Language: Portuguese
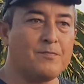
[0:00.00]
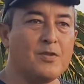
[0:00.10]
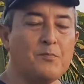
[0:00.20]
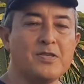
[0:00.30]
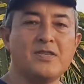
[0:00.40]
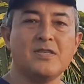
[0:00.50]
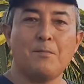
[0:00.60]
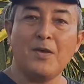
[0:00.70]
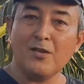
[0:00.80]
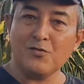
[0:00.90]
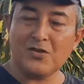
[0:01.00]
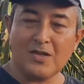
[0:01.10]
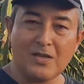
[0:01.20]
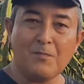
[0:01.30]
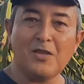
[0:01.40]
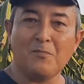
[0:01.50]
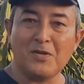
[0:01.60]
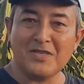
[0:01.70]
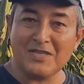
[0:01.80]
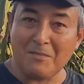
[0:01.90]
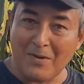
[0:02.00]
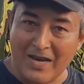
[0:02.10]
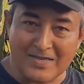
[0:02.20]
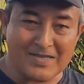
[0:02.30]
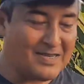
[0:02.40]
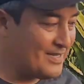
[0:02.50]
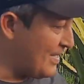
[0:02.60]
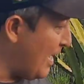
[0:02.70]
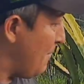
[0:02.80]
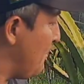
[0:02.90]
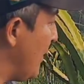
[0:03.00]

Não precisa menos e também não precisa mais, tá?